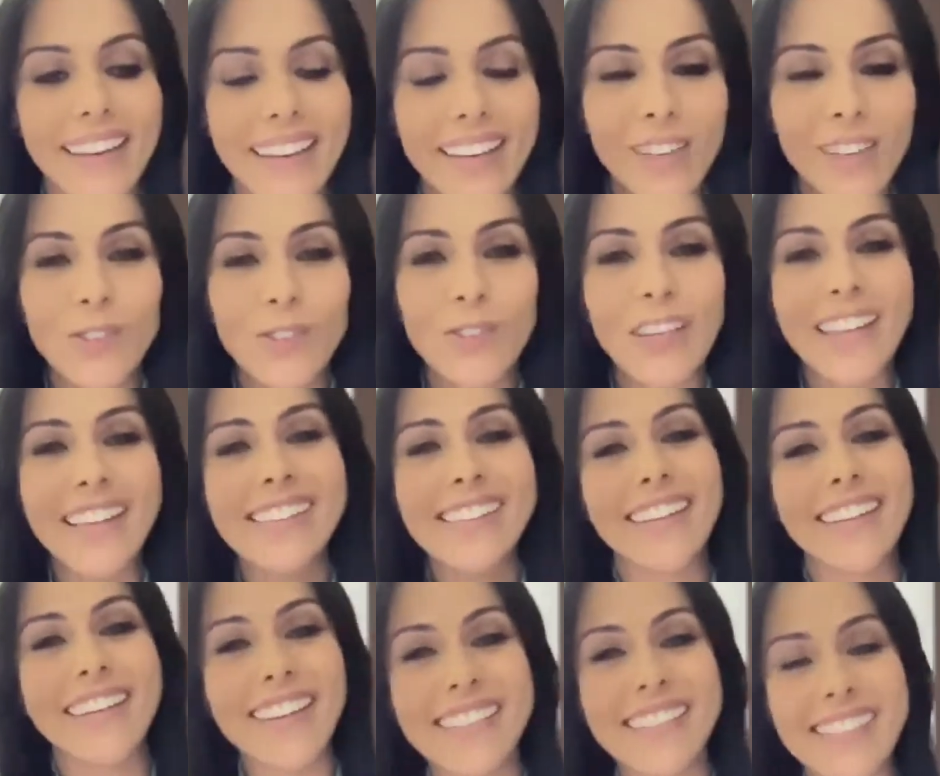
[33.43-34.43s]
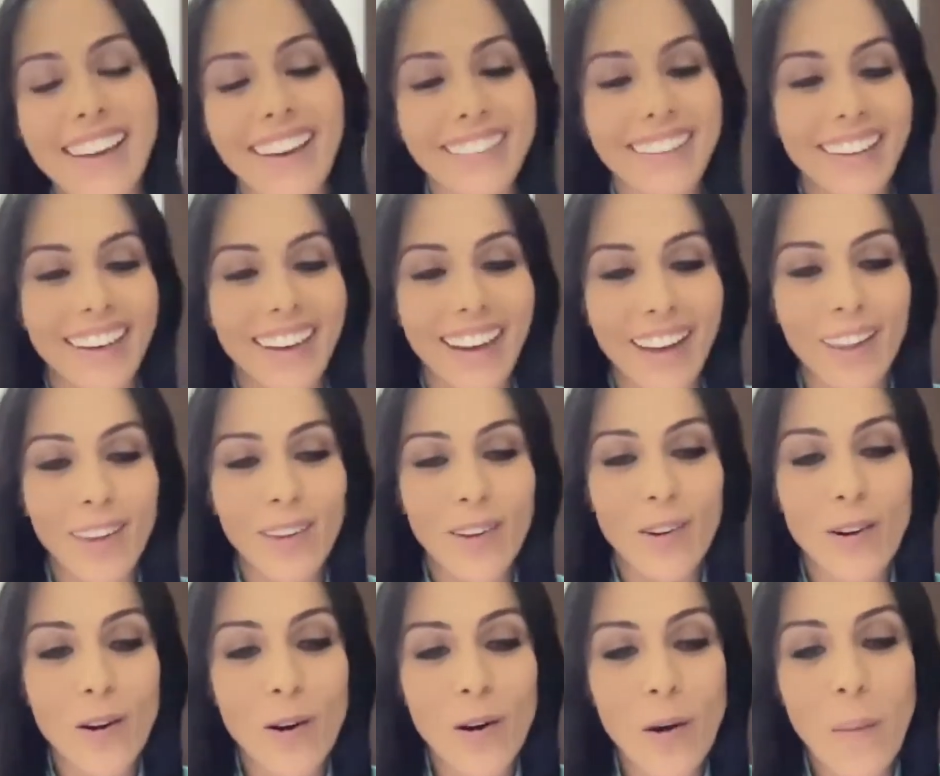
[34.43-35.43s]
Usted dice que se han
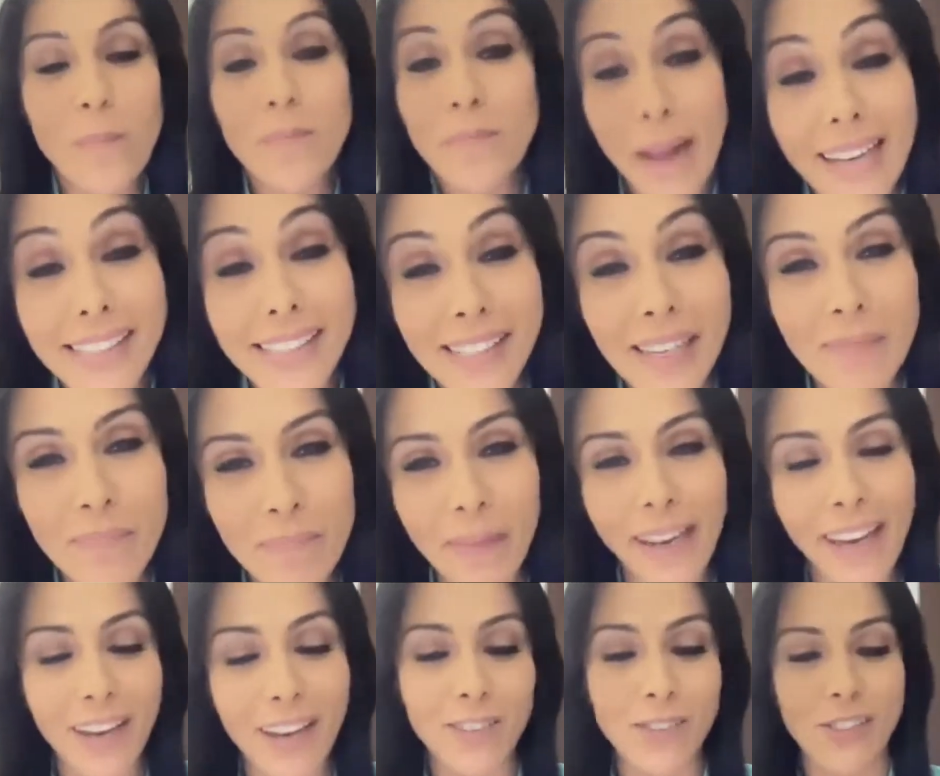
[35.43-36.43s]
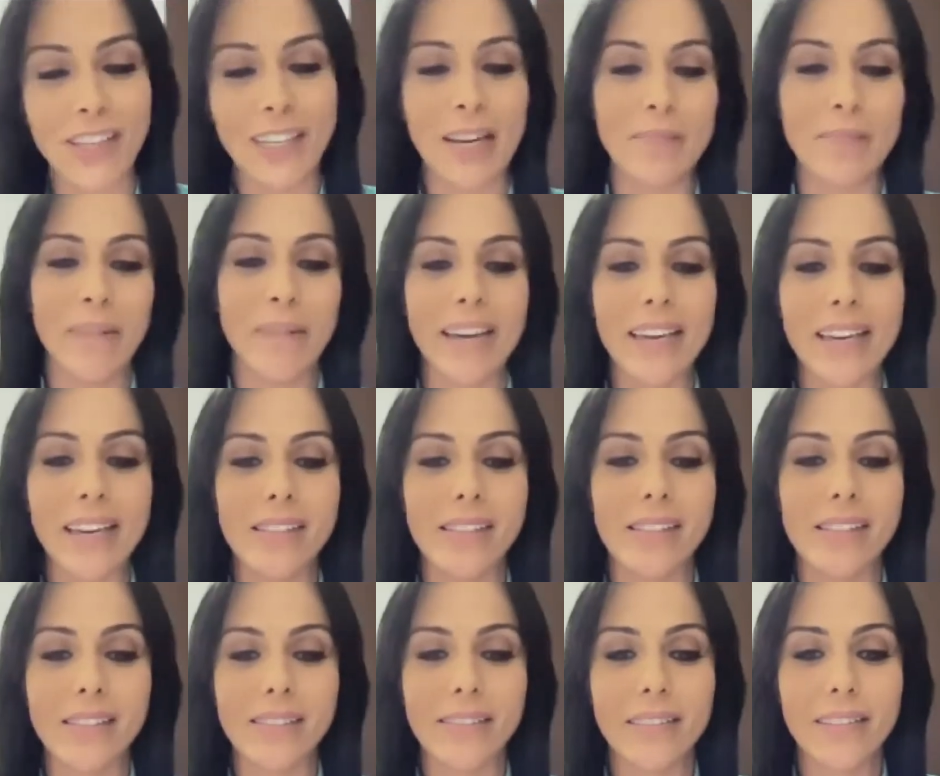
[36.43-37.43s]
creado más empleos en el
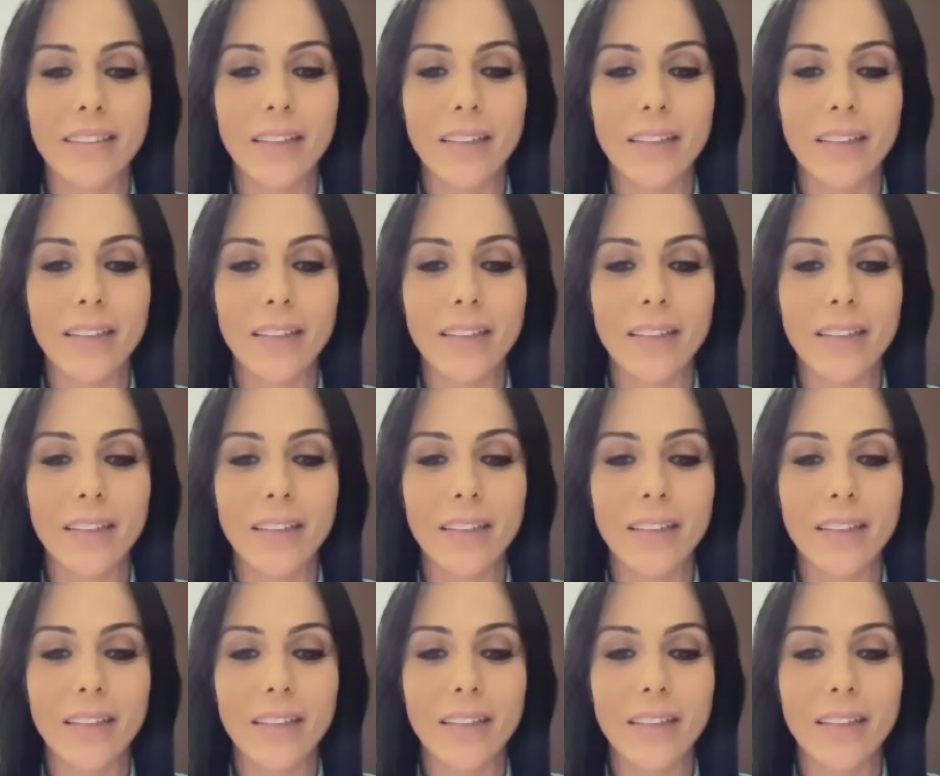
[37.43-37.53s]
país.